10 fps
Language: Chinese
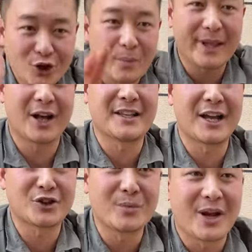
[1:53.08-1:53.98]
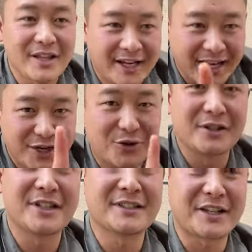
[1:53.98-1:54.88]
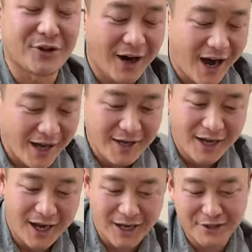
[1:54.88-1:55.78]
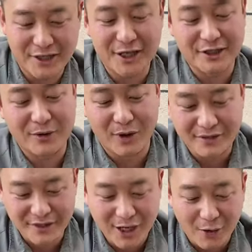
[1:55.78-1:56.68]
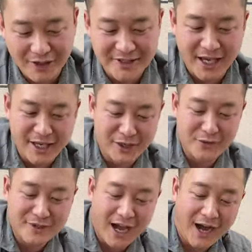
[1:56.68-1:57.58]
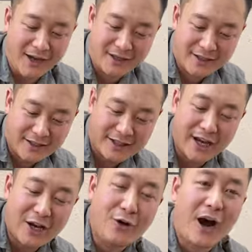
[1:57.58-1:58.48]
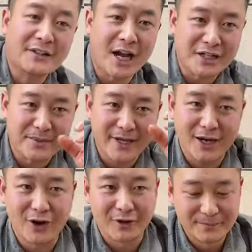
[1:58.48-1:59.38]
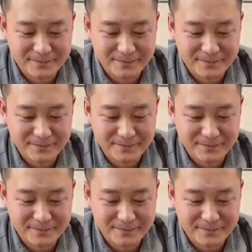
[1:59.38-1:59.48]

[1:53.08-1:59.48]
有东北老铁？东北老铁给个双击再走啊！啊，一个帝王，一个皇帝蟹，一个龙虾啊，给开搂啊！下个视频开搂。